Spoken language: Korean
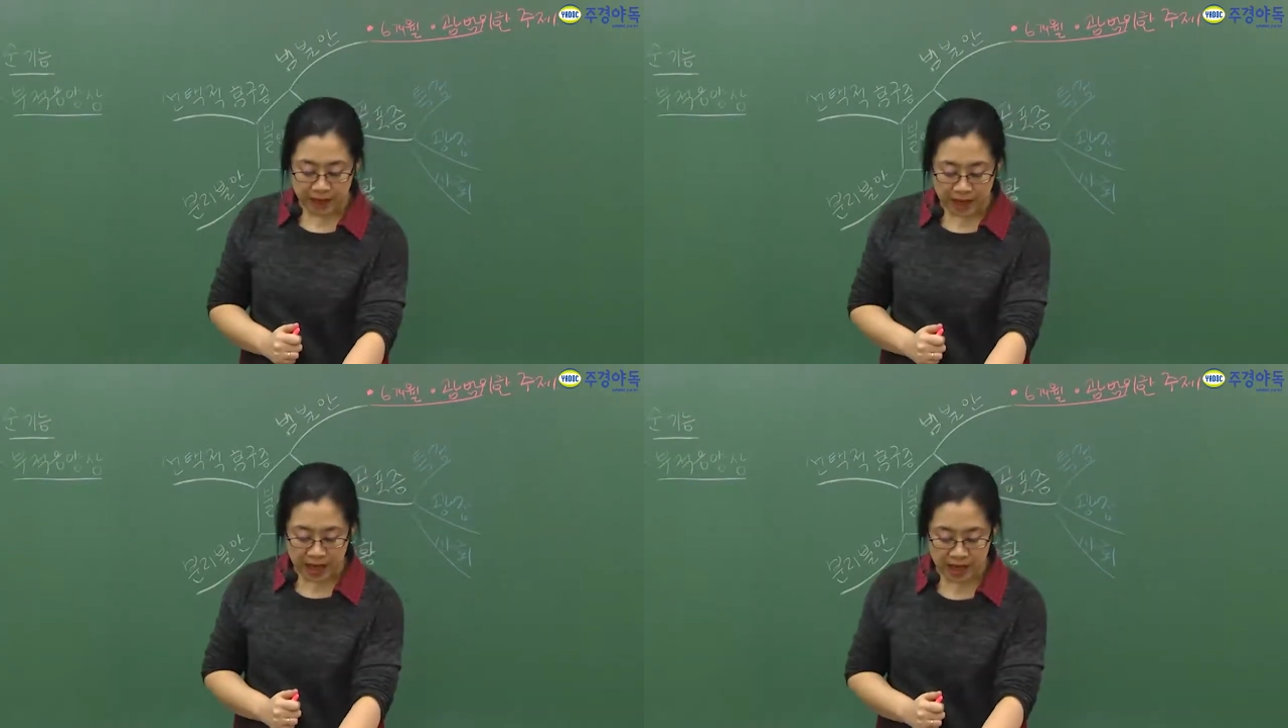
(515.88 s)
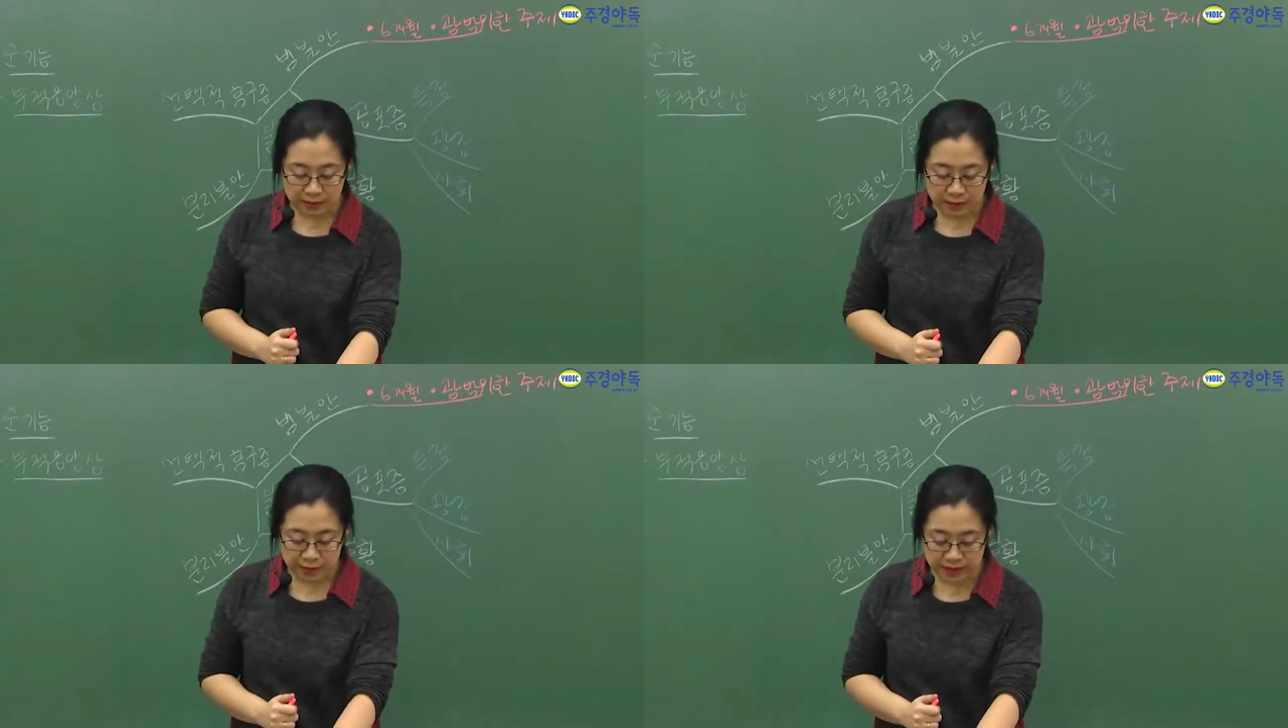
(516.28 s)

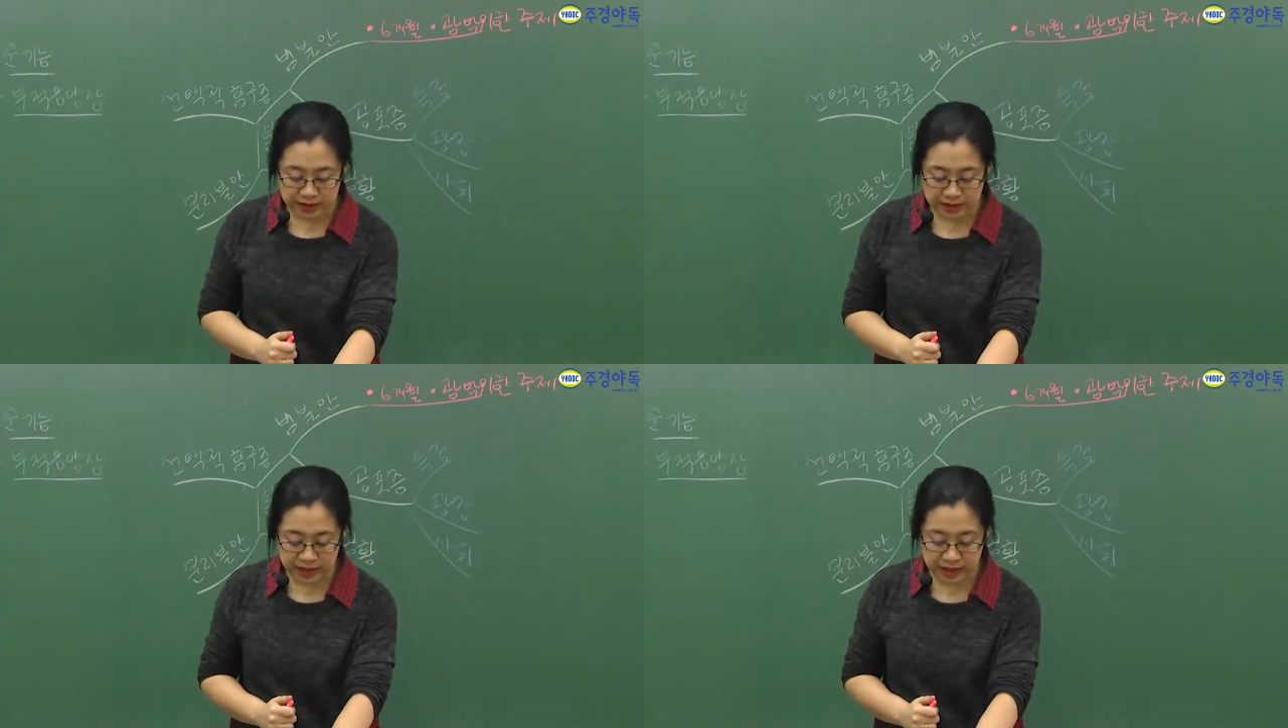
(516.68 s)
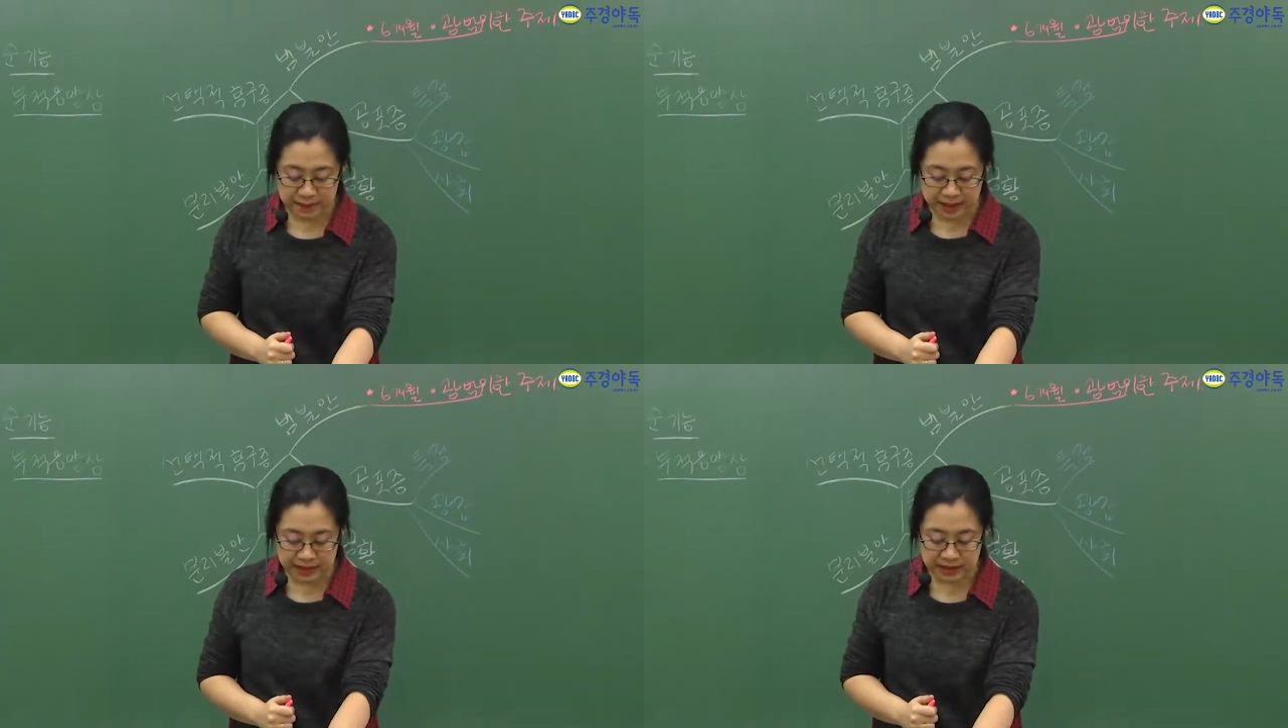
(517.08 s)
항불안제가
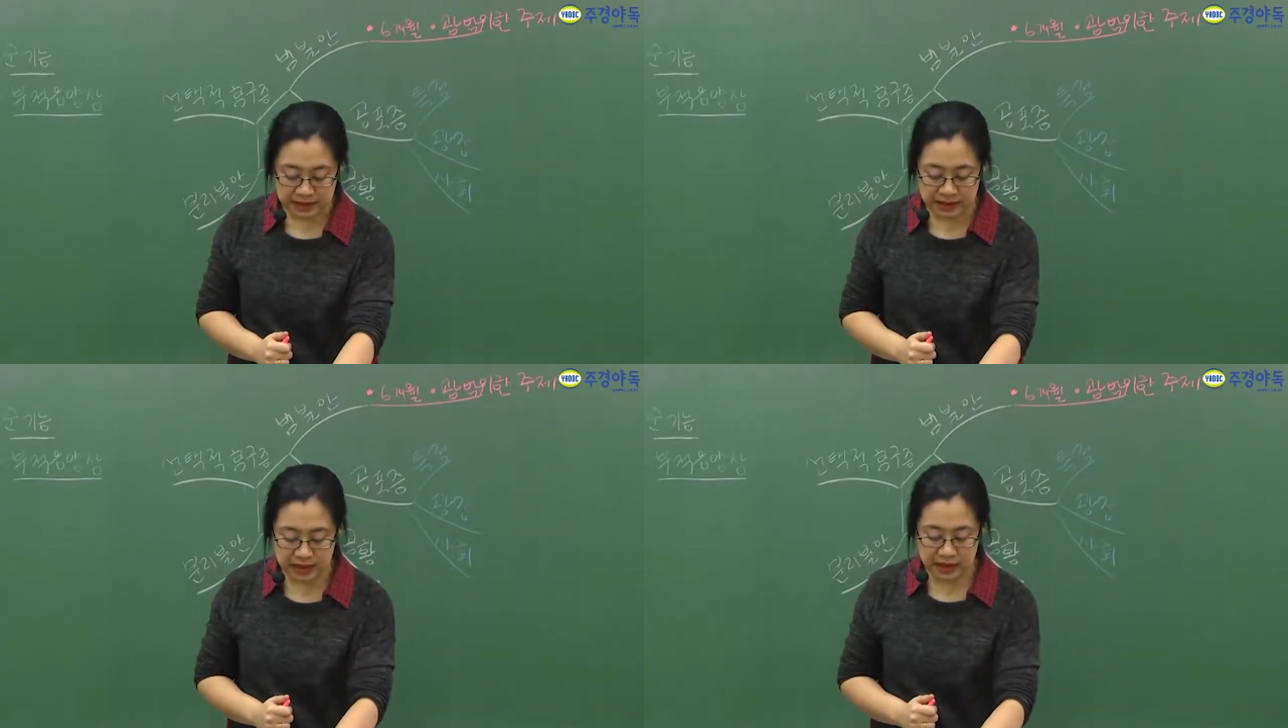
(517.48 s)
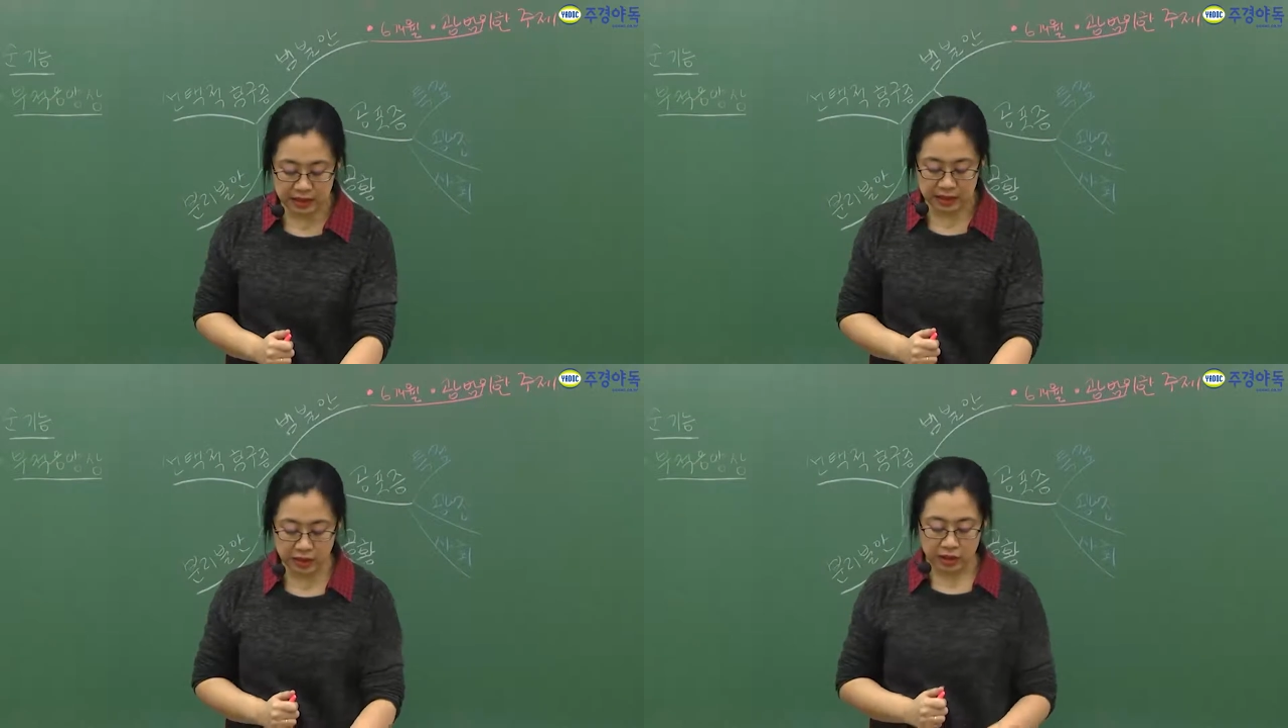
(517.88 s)
많이 쓰이게
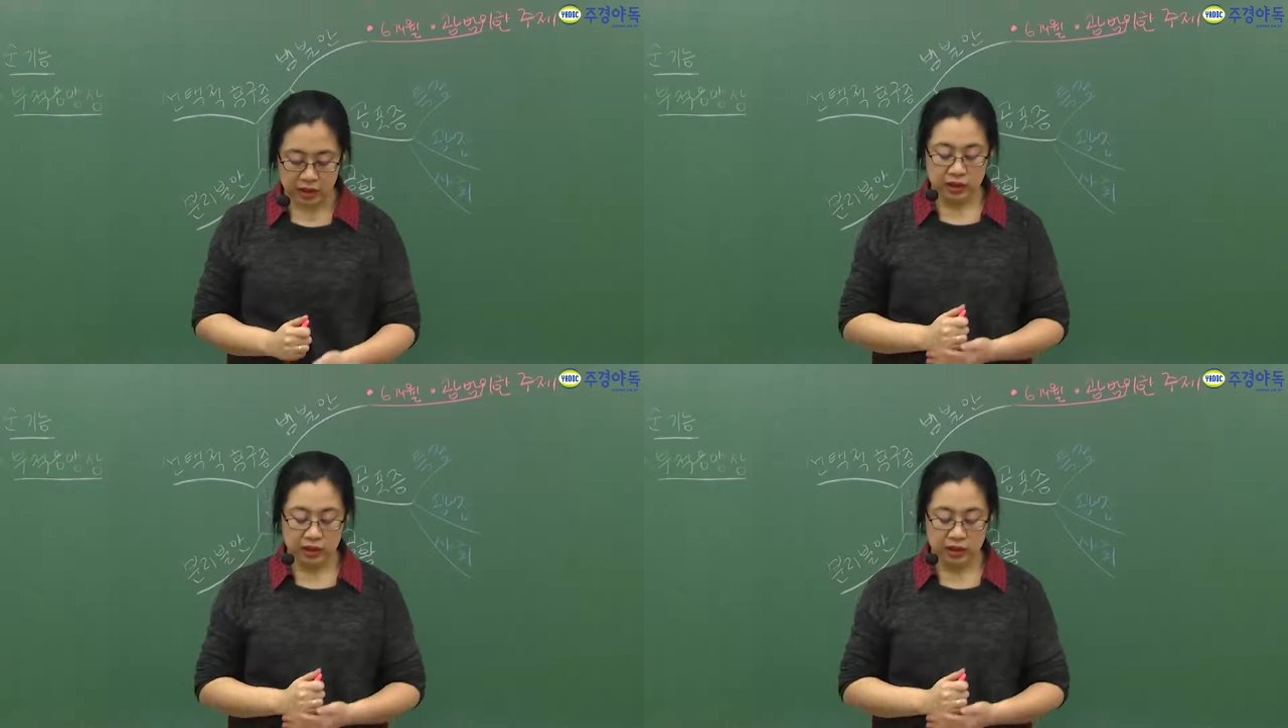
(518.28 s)
되죠.